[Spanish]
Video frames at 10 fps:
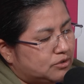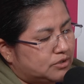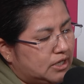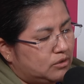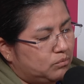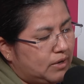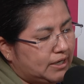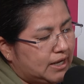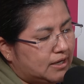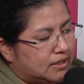social
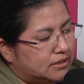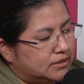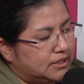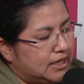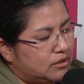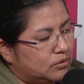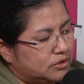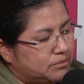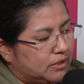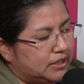humana,
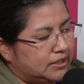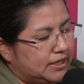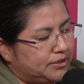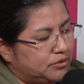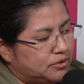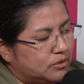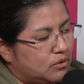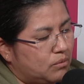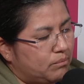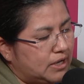diálogos imaginarios
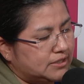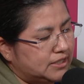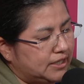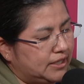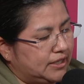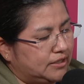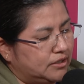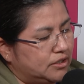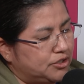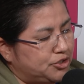con base
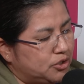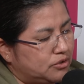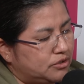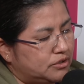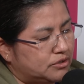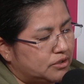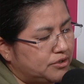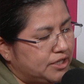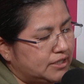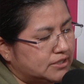en John
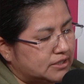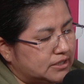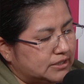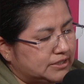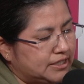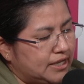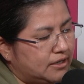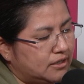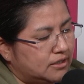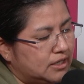Rogers
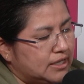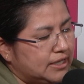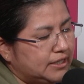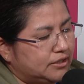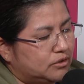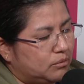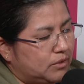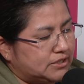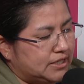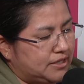Searle y
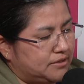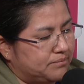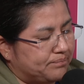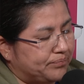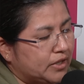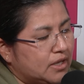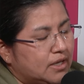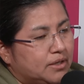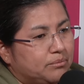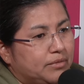Thomas Rey.
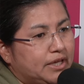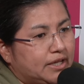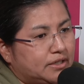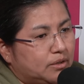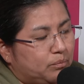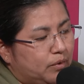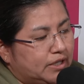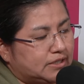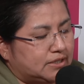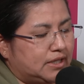Bien,
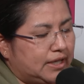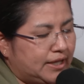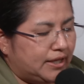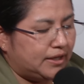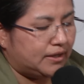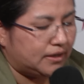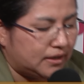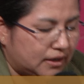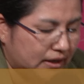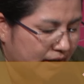pues eh,
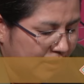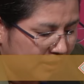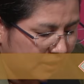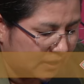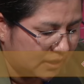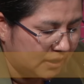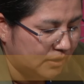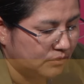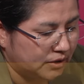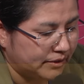a la
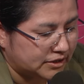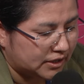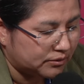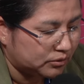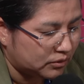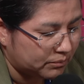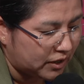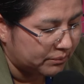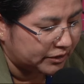Universidad Autónoma